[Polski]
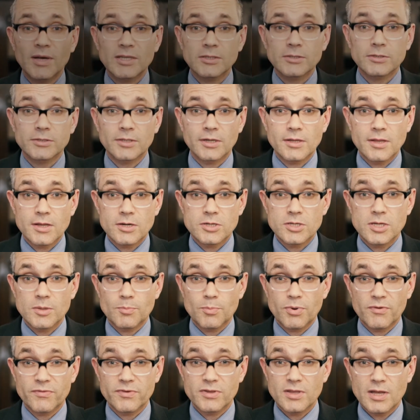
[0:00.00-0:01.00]
bardzo serdecznie
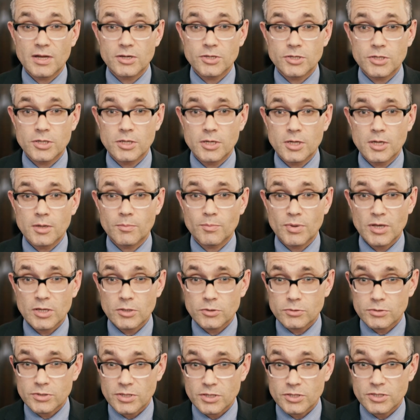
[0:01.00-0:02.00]
powitać
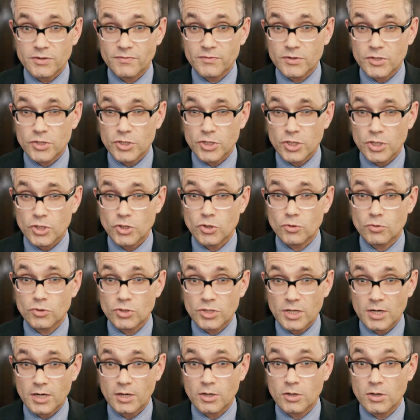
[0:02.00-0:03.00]

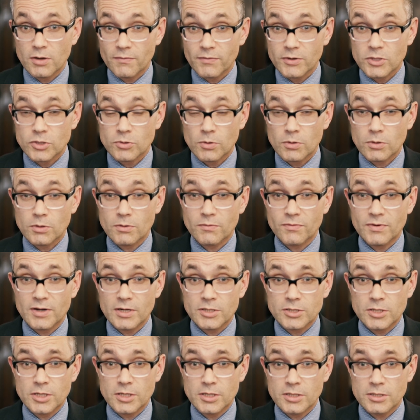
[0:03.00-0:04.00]
594 nowych członków
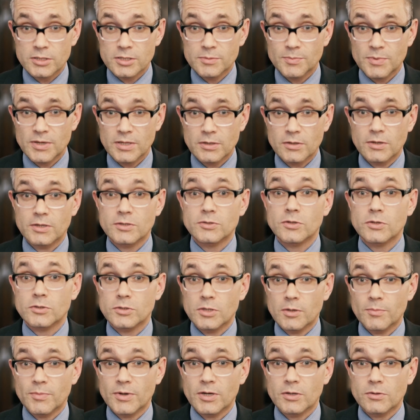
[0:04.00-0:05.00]
naszej Izby, to jest
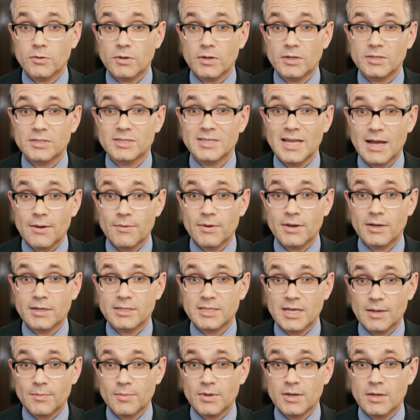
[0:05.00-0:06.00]
osoby, które zdały
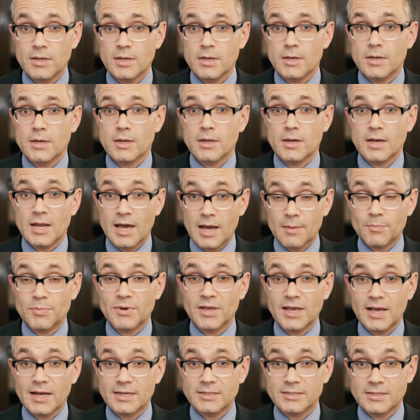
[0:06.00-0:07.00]
egzamin na
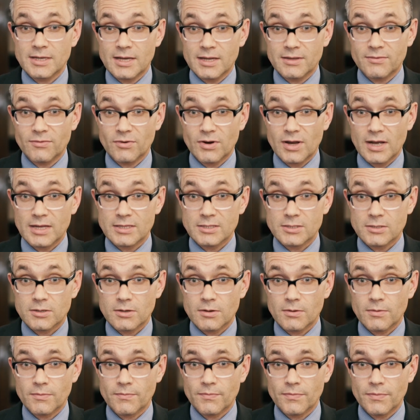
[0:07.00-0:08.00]
aplikację
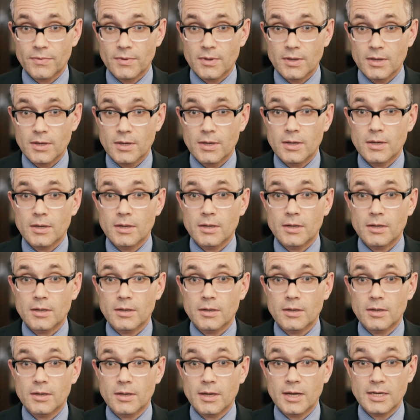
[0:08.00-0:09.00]
adwokacką.
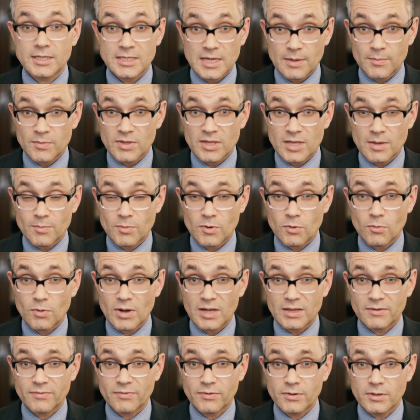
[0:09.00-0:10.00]
Egzamin nie był
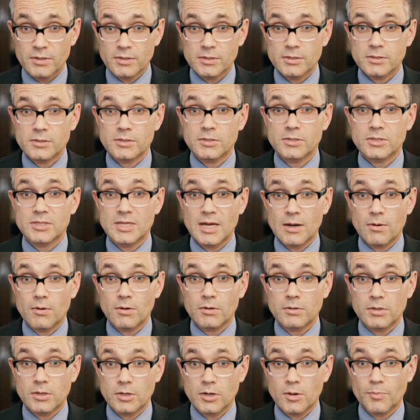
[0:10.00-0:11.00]
łatwy,
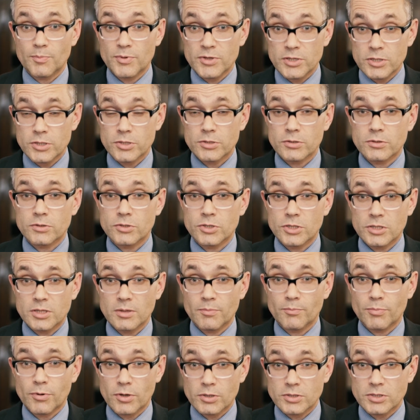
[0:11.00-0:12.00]
zdało tylko
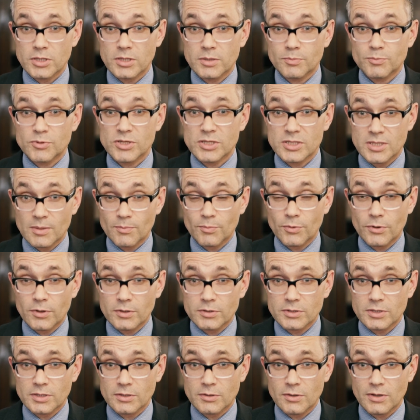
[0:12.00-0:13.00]
57%
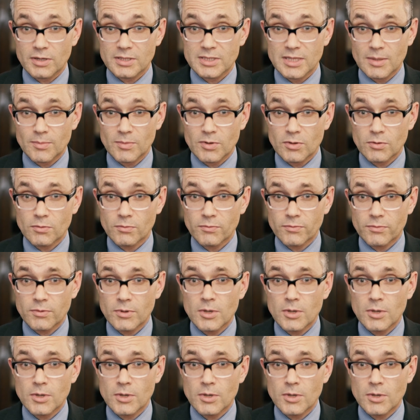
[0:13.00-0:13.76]
przystępujących do egzaminów.